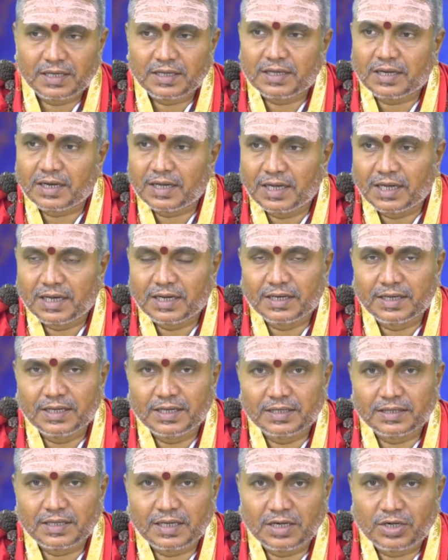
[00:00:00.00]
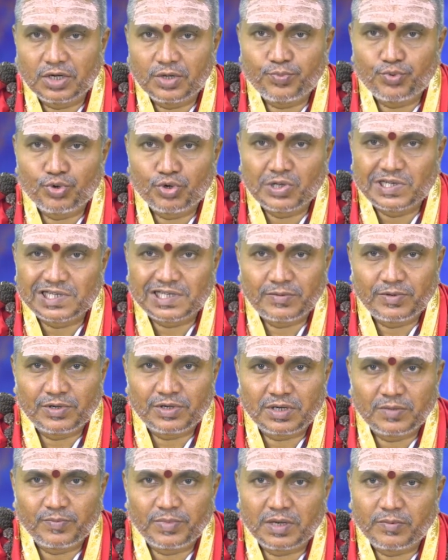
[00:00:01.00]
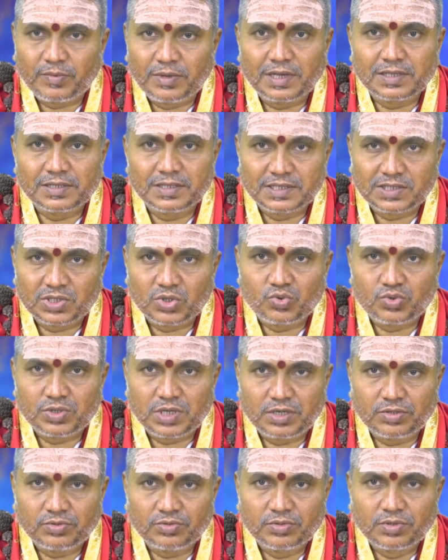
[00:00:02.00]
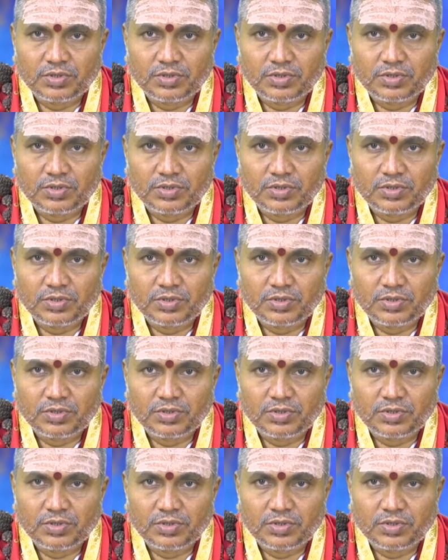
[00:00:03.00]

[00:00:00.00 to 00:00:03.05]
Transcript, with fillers: గ్రహాలని తన డిప్యూటీస్గా పెట్టుకుని పరిపాలన చేస్తూ ఉంటాడు